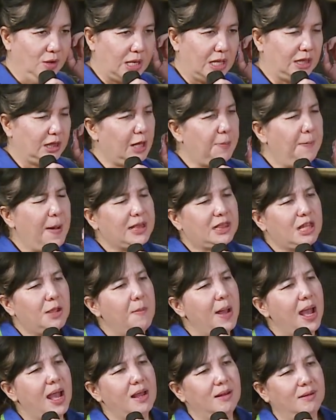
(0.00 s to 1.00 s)
Dan
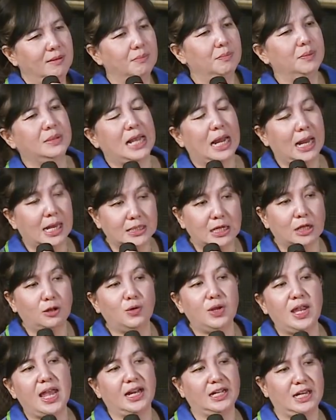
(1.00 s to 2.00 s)
tiba-tiba salah
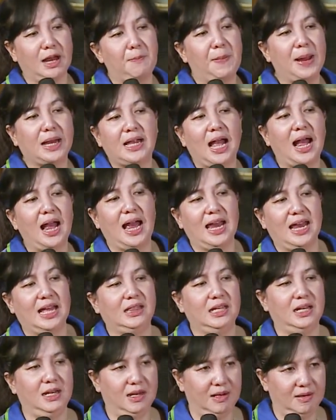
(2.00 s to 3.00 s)
satunya yang dia pegang
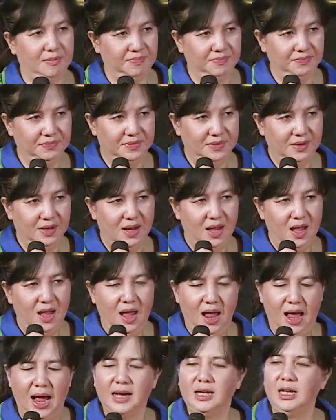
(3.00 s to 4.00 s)
ayat ini.
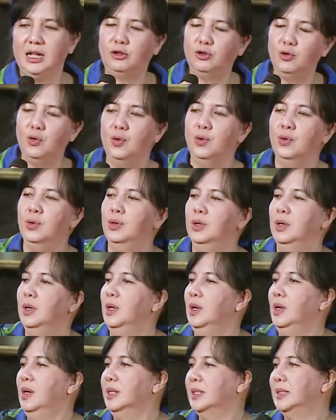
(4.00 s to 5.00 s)
Hari itu
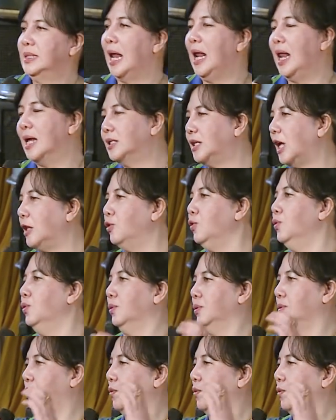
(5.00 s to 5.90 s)
salah satu